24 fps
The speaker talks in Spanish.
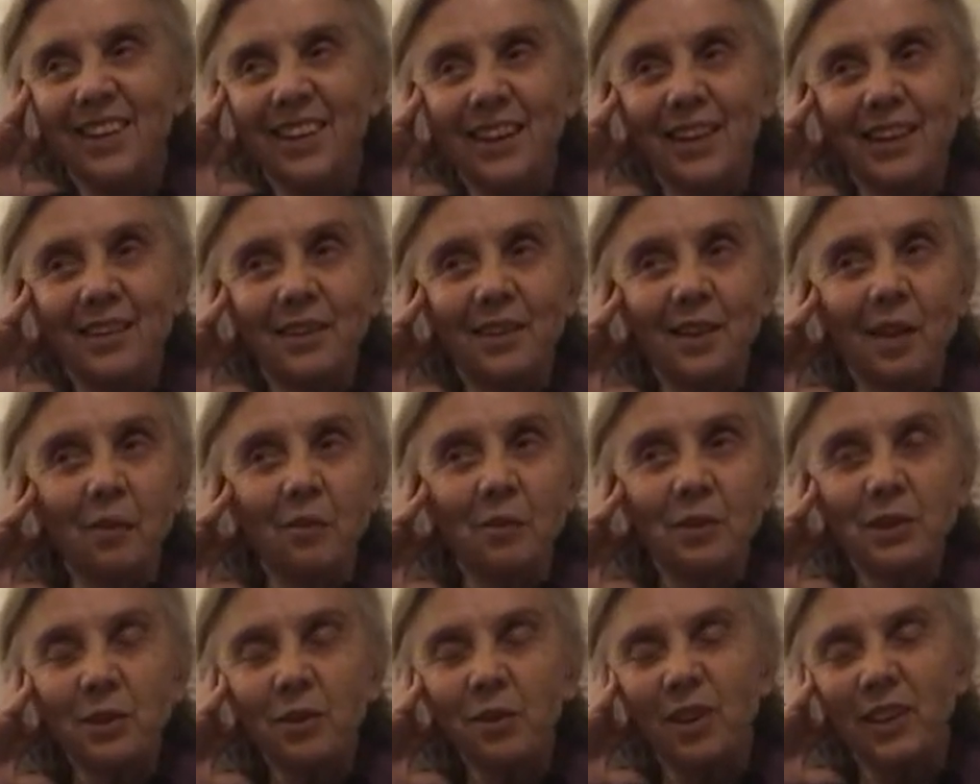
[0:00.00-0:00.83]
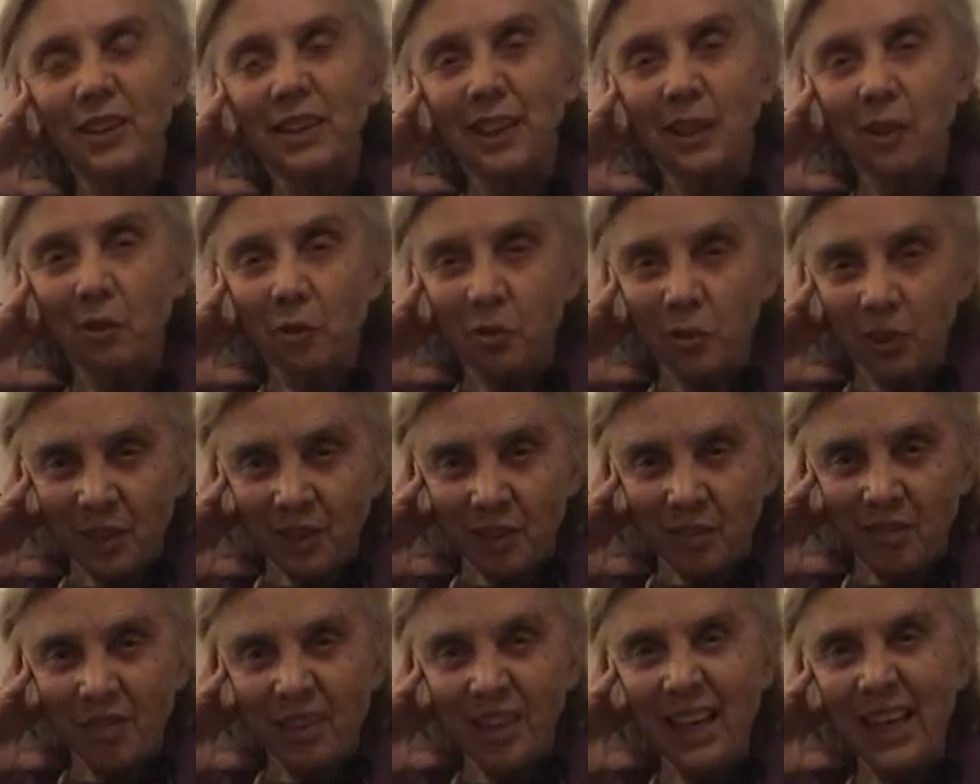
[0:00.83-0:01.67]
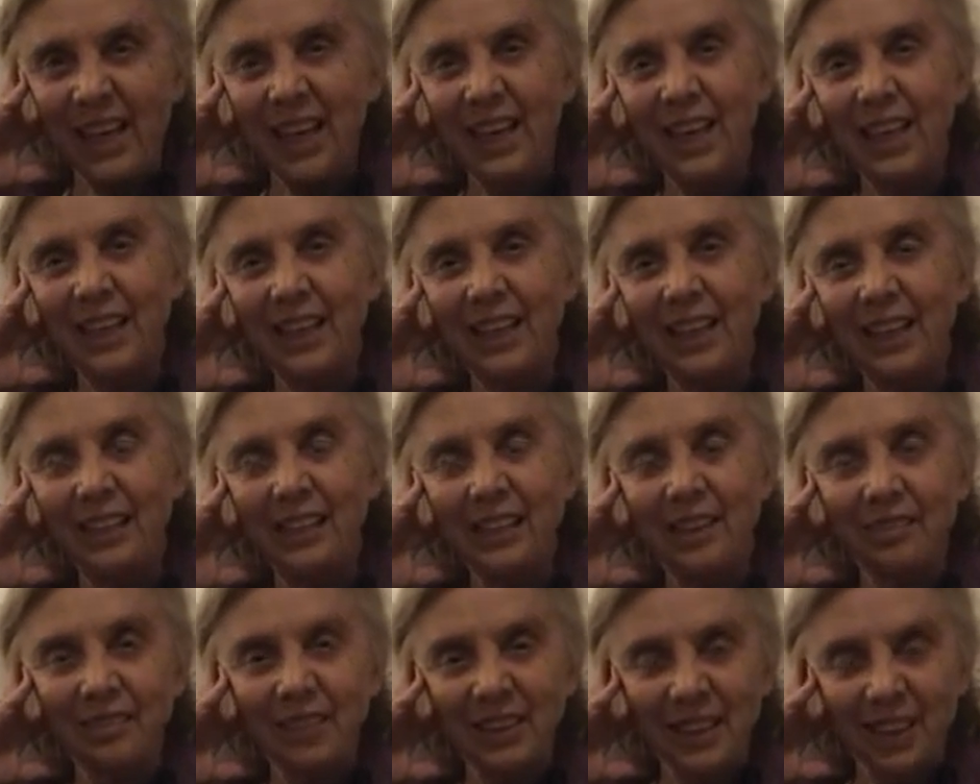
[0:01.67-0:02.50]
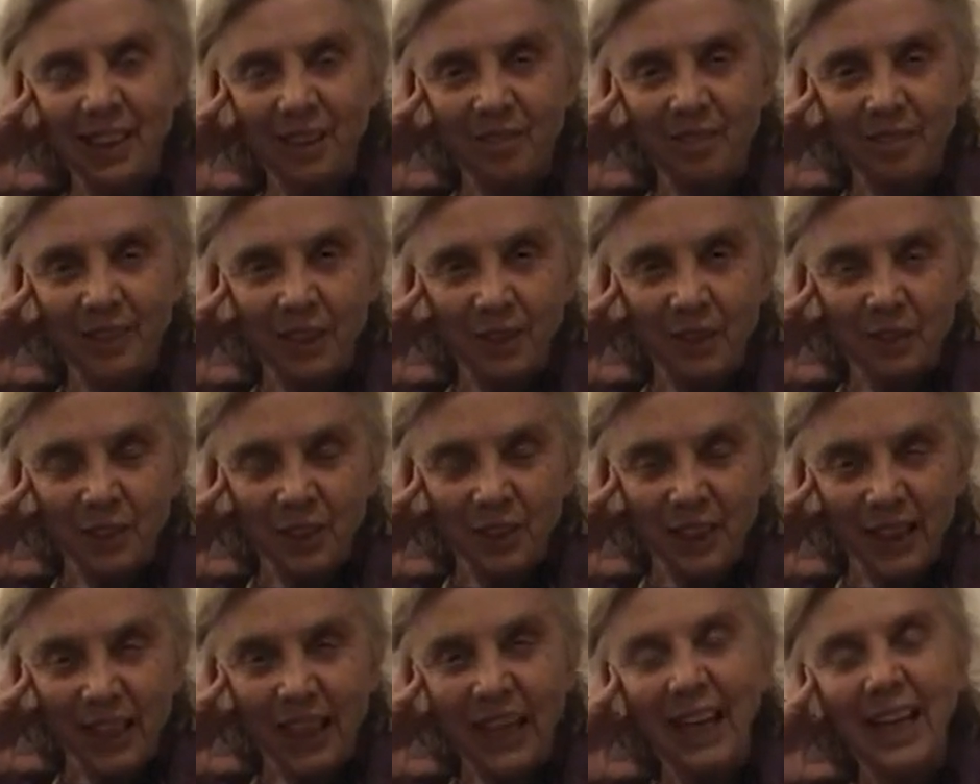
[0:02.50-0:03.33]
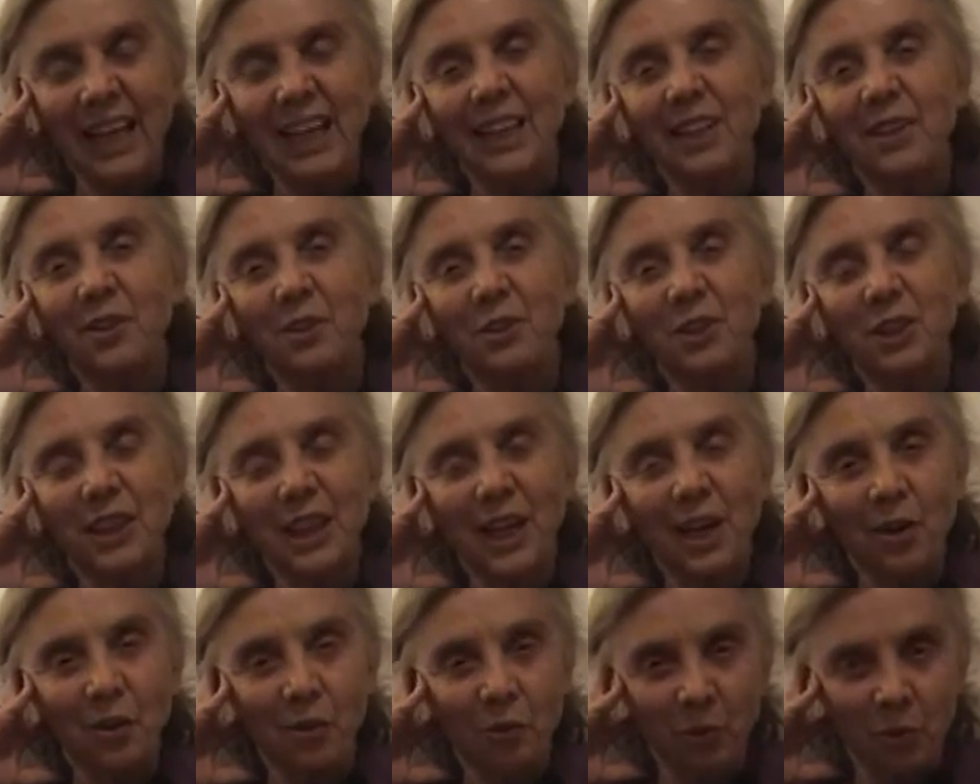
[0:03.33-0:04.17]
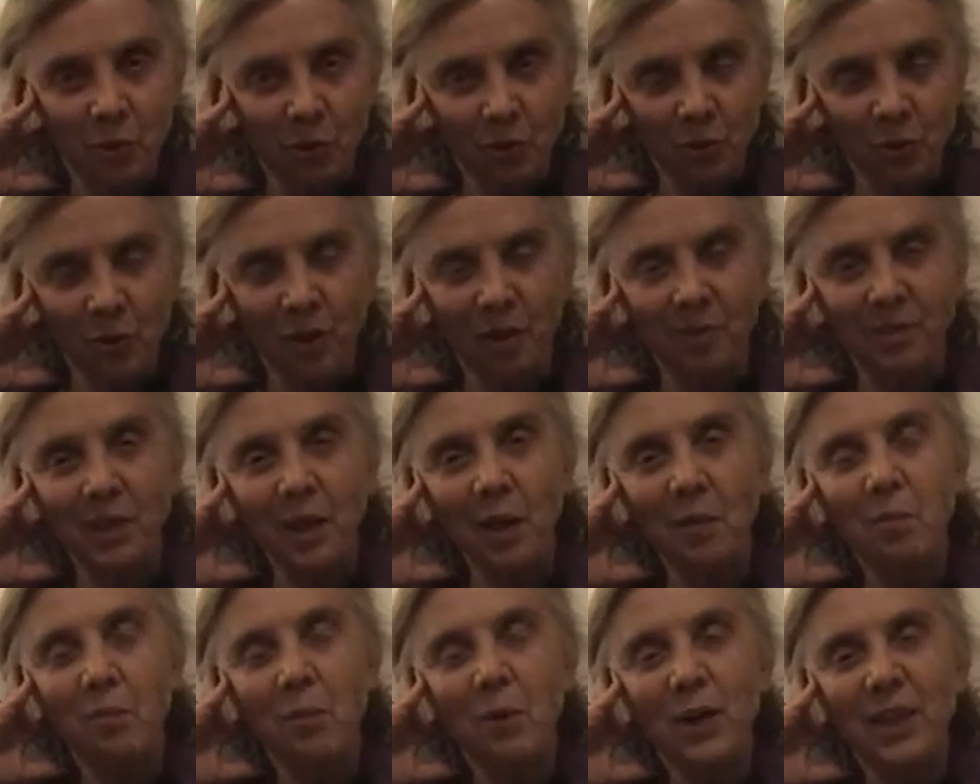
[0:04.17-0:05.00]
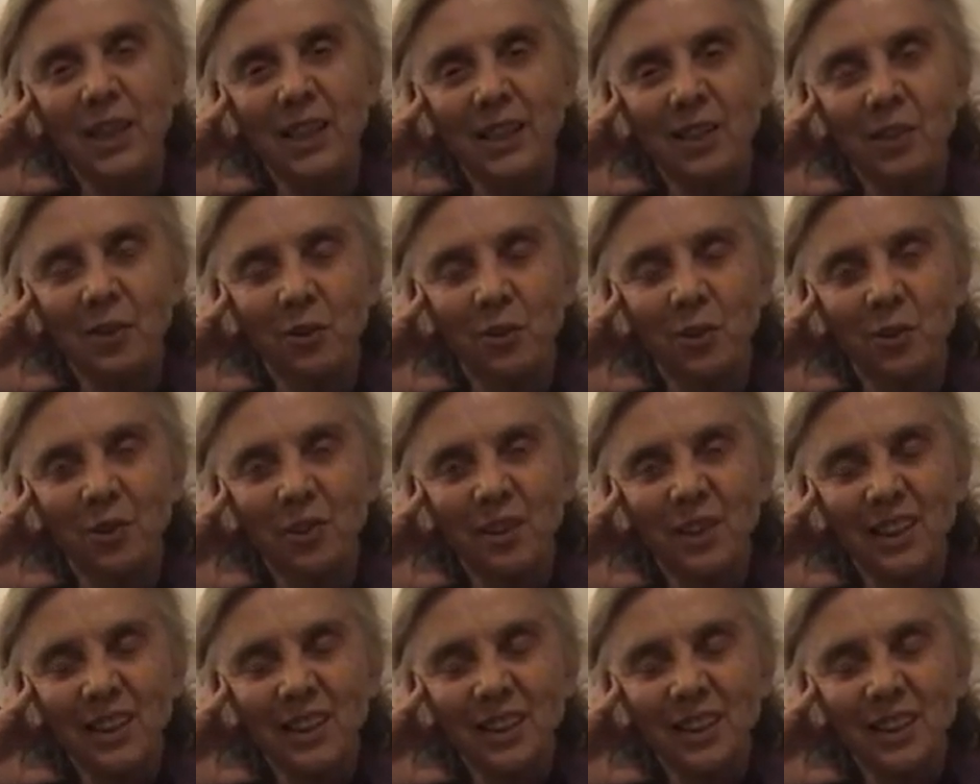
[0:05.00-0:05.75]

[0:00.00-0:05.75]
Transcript: Entrevistó a Diego Rivera, a David Alfaro Siqueiros, ya Orozco había muerto.